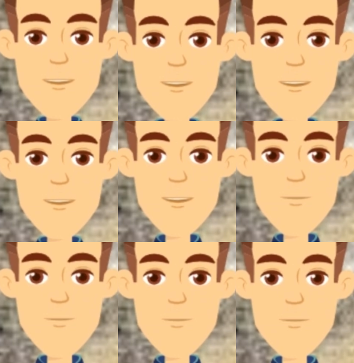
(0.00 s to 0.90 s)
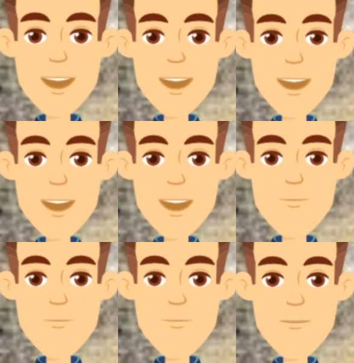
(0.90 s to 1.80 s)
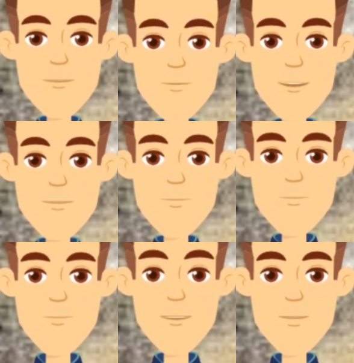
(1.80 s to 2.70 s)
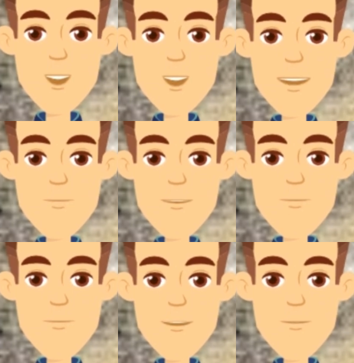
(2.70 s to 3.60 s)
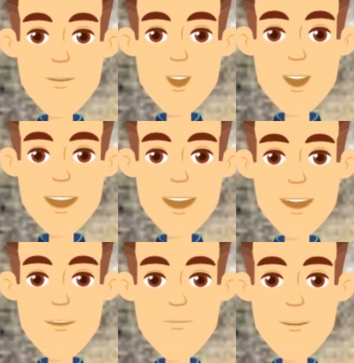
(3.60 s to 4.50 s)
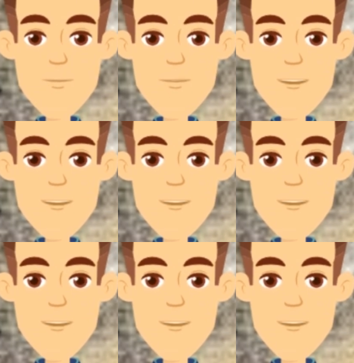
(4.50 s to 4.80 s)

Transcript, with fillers: lebih tepat disebut bahwa Empu Manuku berstatus sebagai Raja Daerah Patapan